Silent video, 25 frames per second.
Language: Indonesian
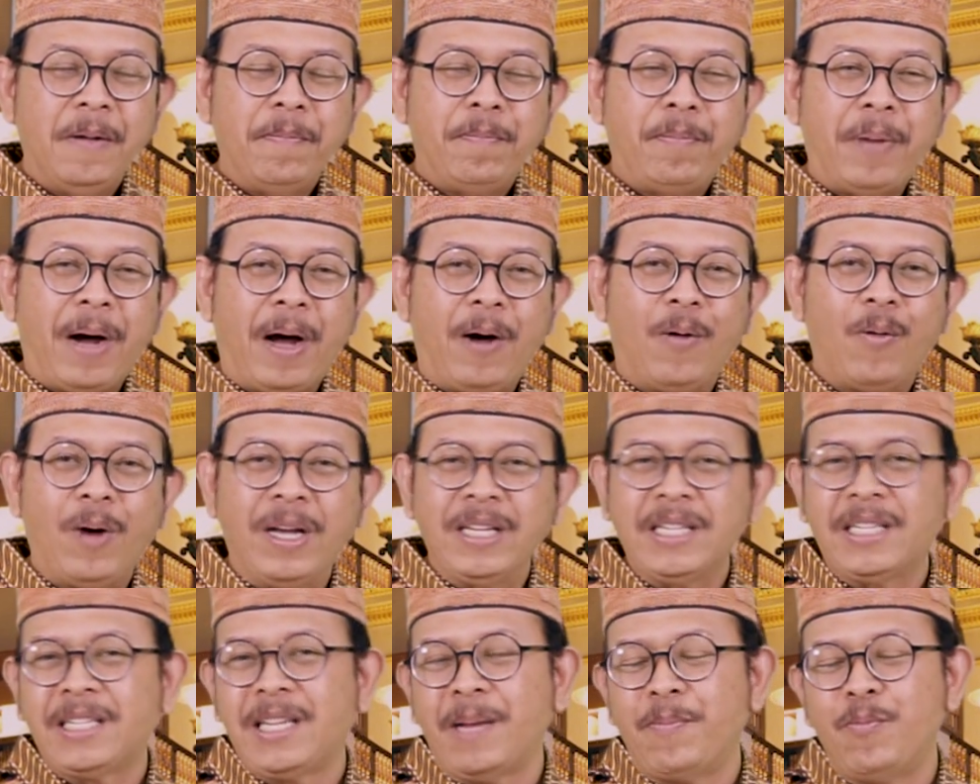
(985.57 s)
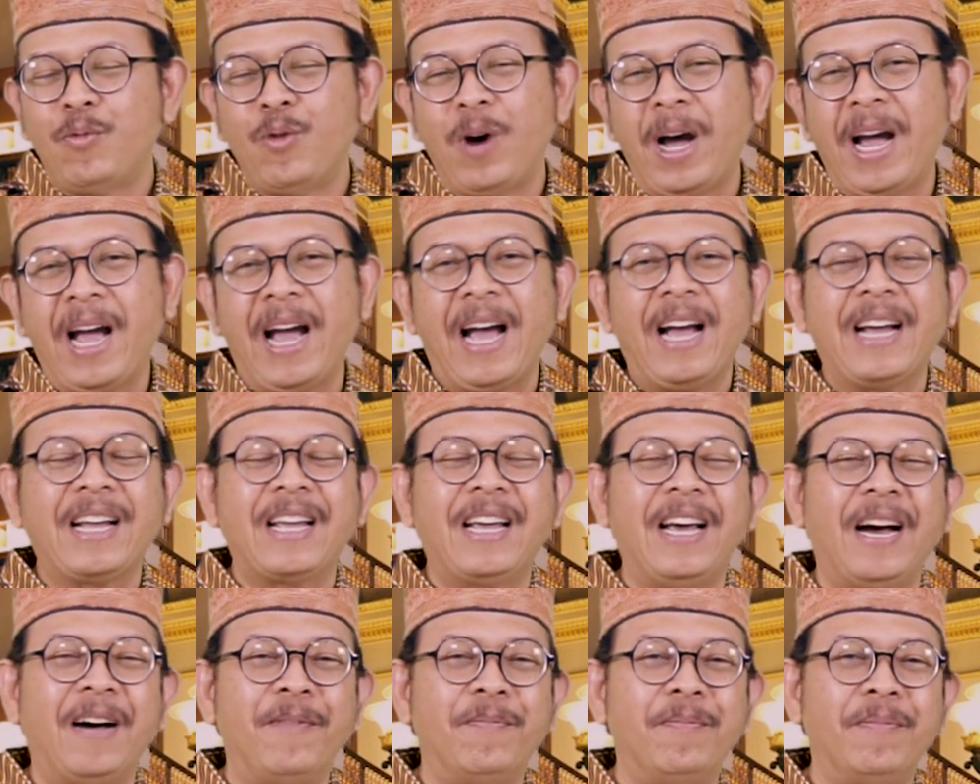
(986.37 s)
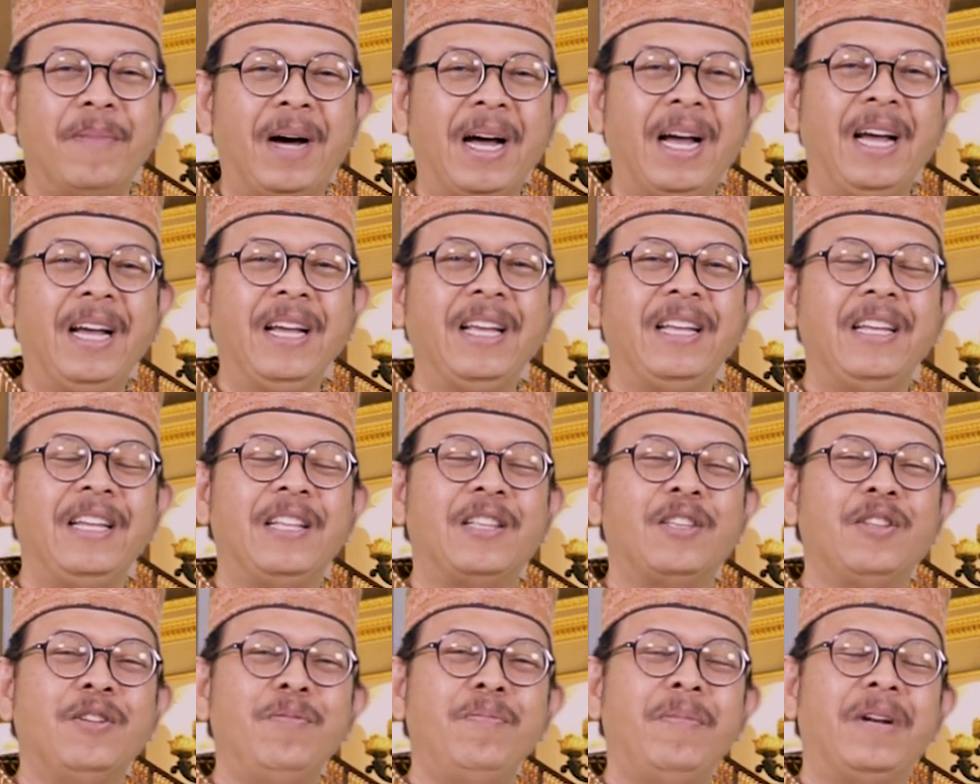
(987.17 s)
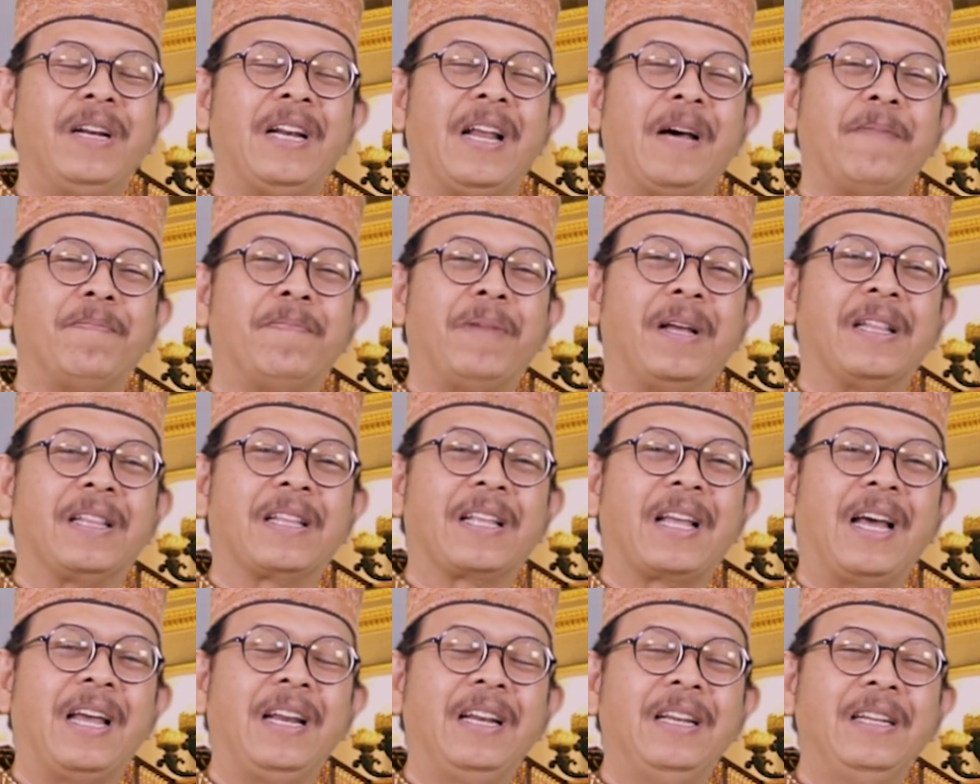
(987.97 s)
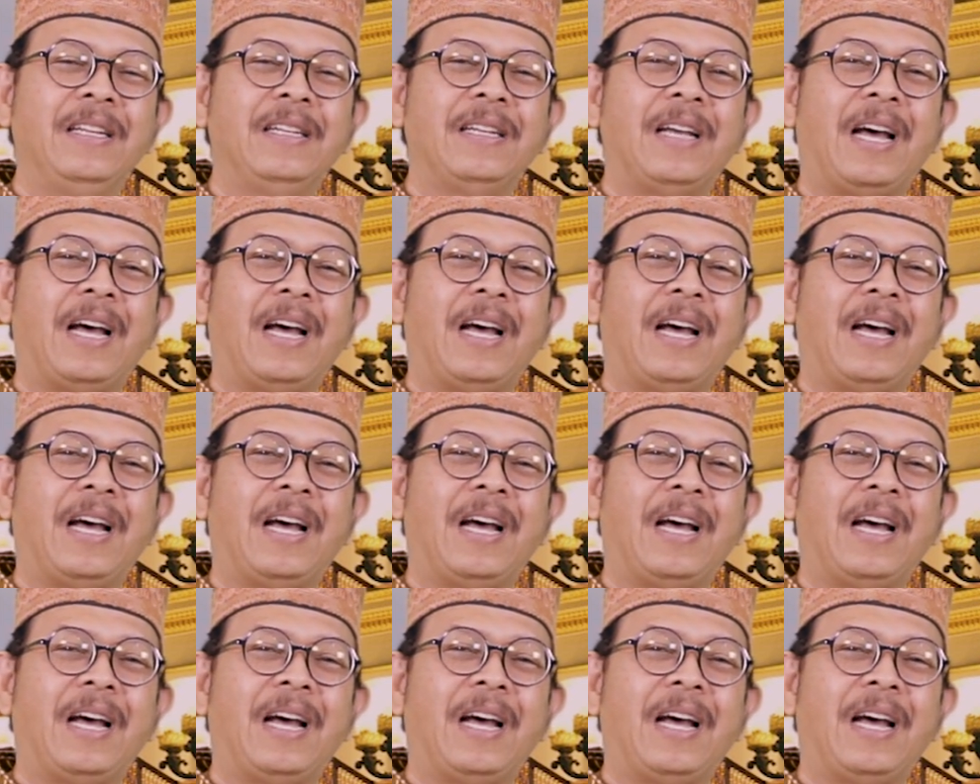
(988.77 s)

bahwa semua agama itu mendapatkan